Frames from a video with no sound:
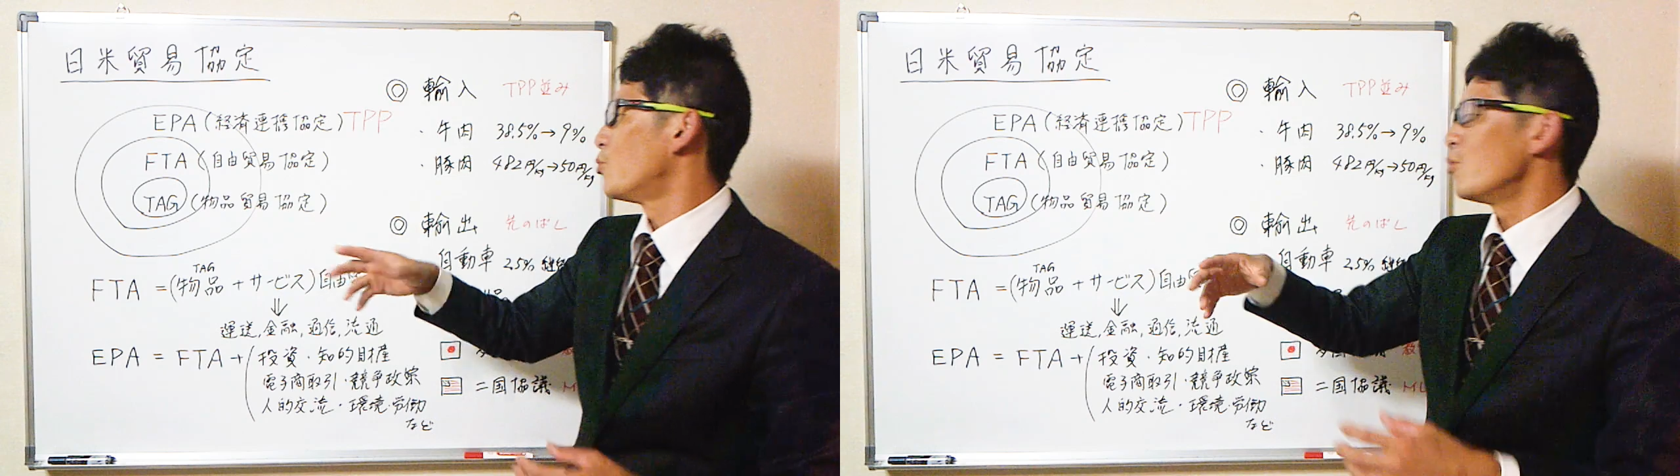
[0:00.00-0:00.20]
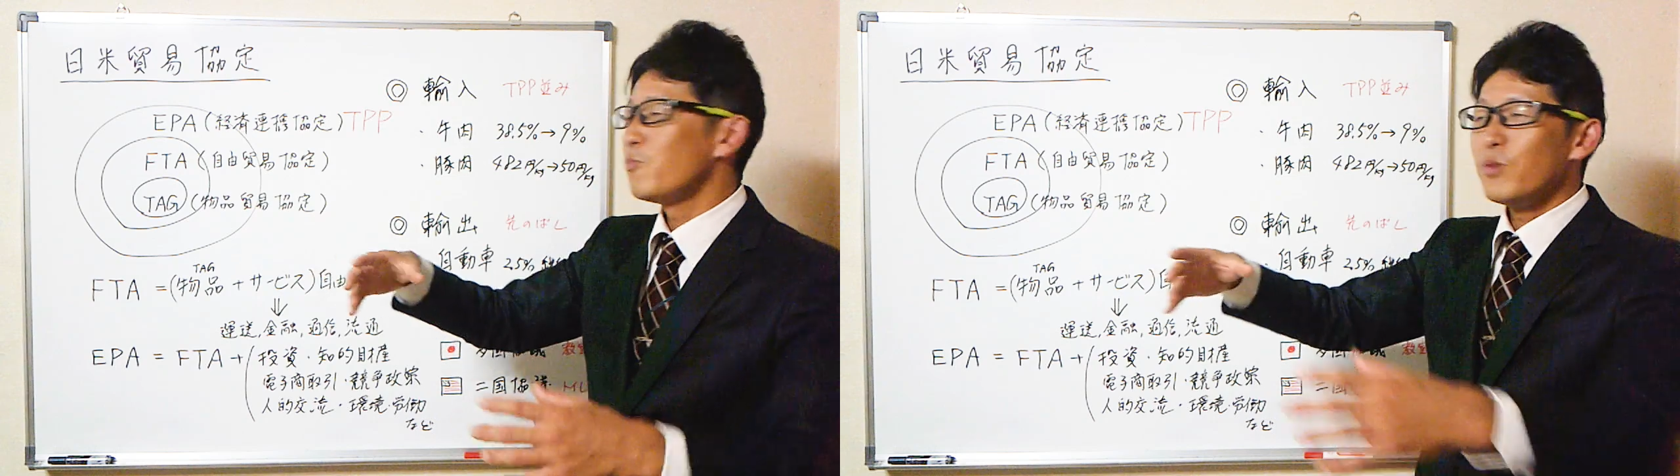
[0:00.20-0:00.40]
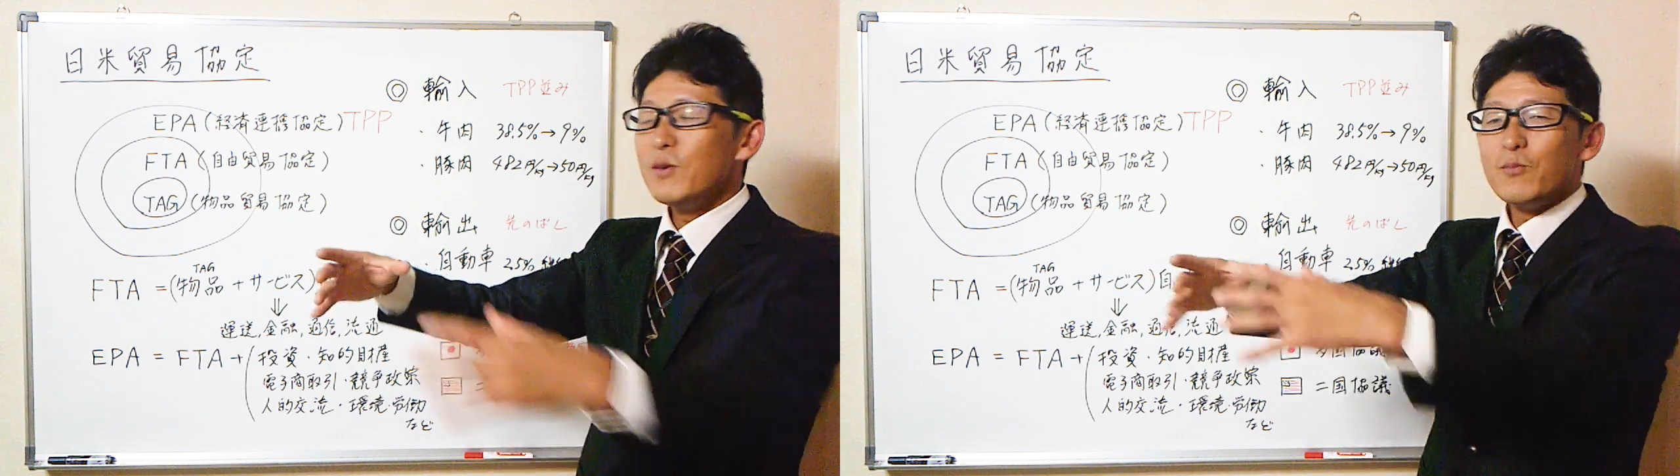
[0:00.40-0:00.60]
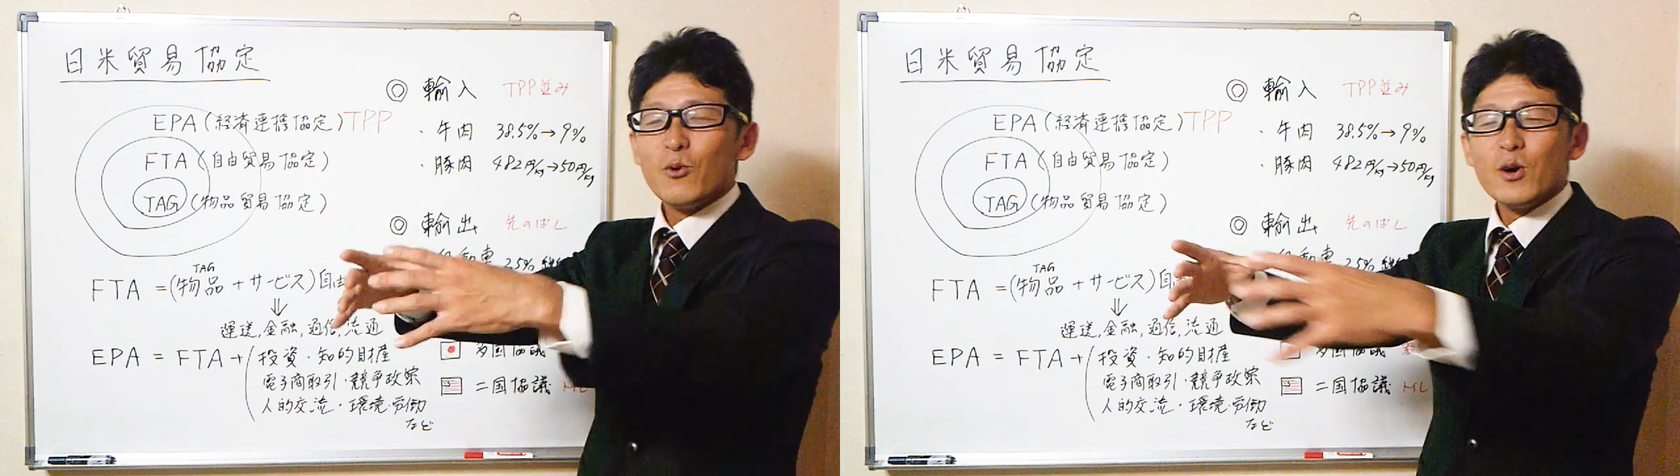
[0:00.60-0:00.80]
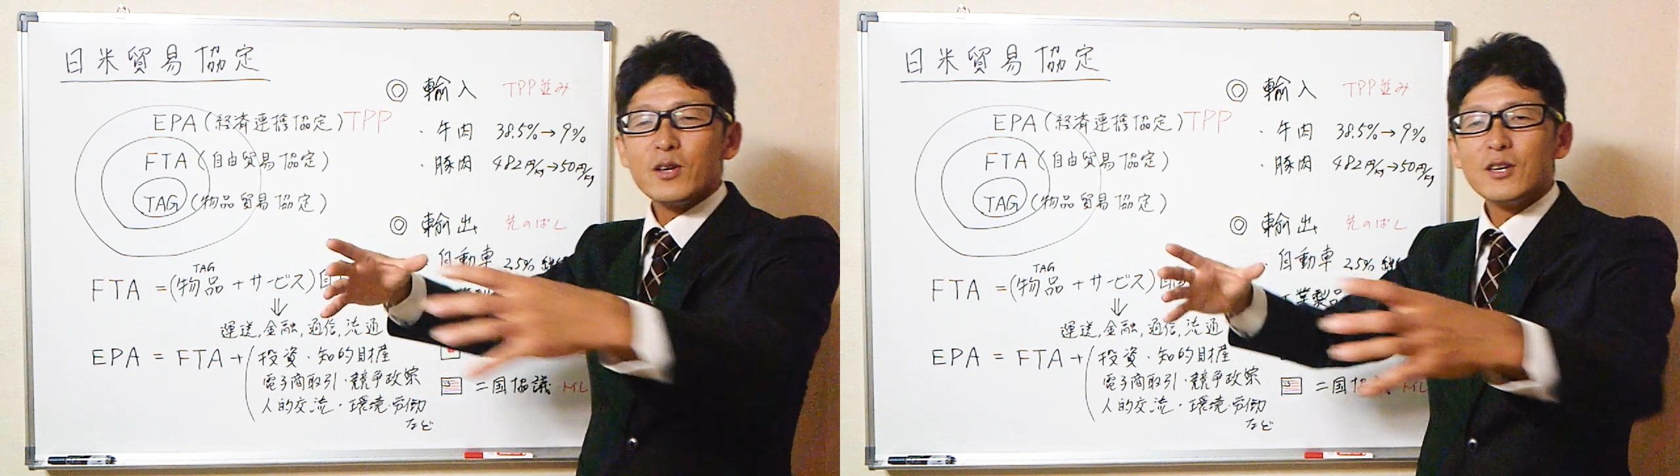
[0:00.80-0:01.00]
物品
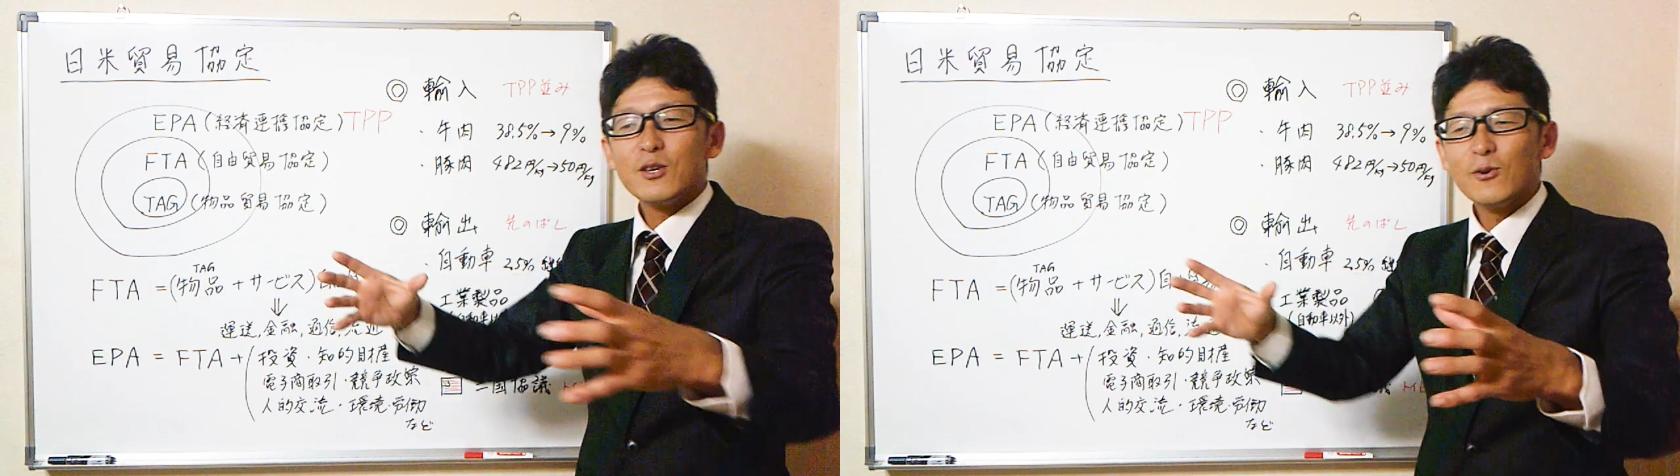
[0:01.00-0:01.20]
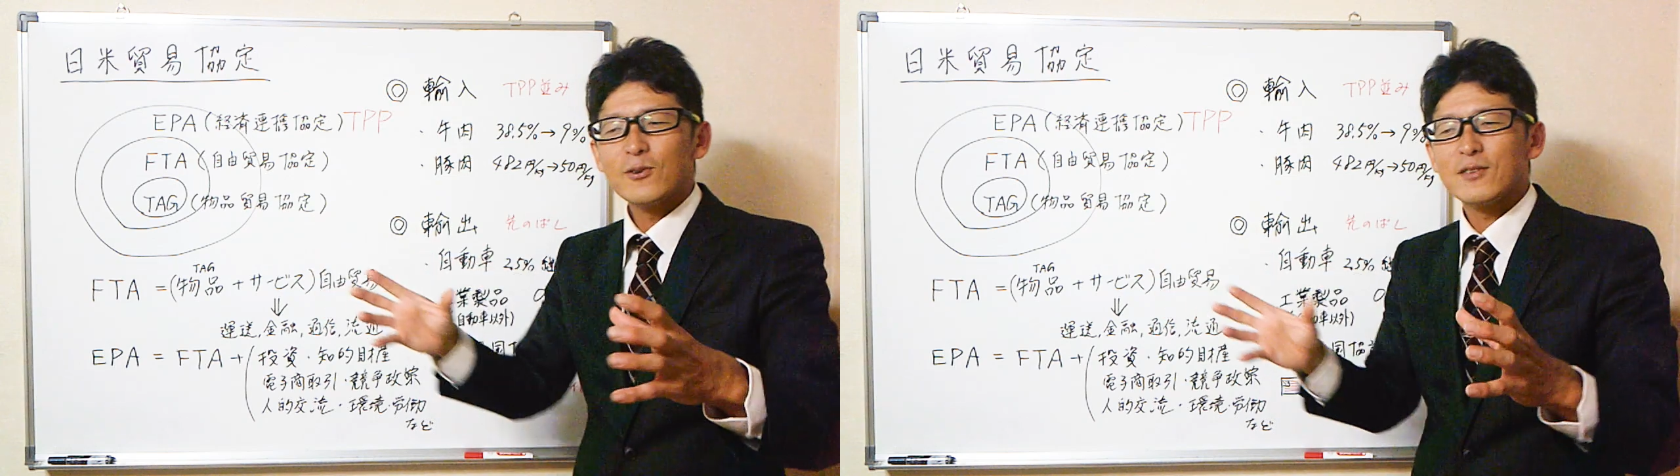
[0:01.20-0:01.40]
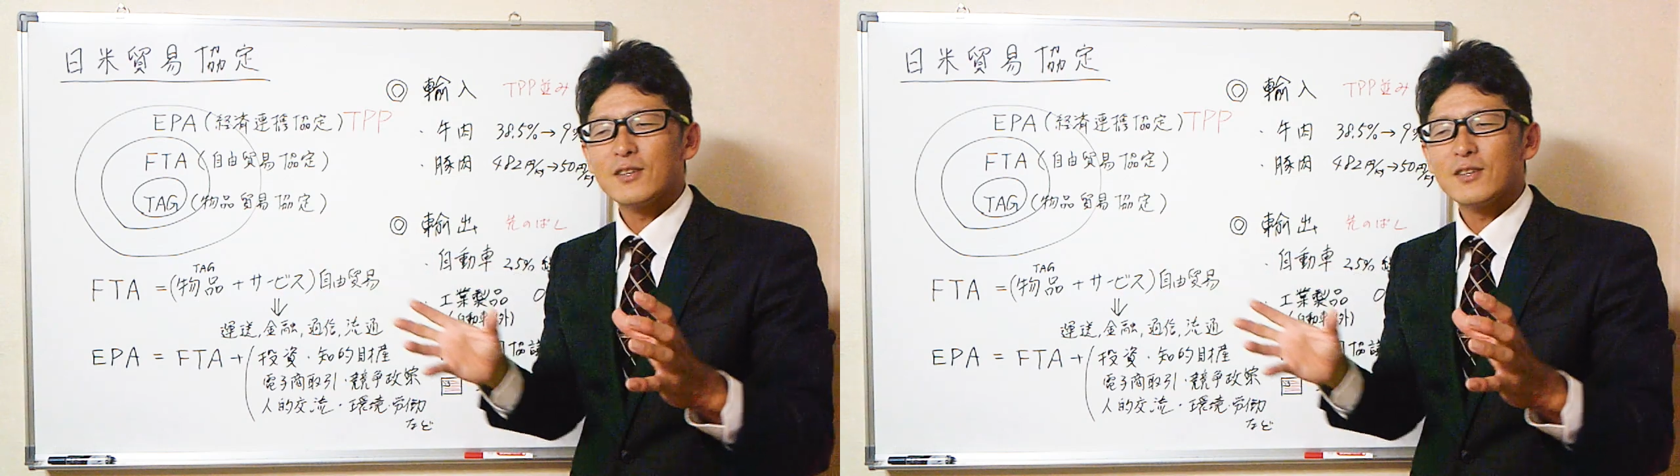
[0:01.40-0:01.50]
貿易協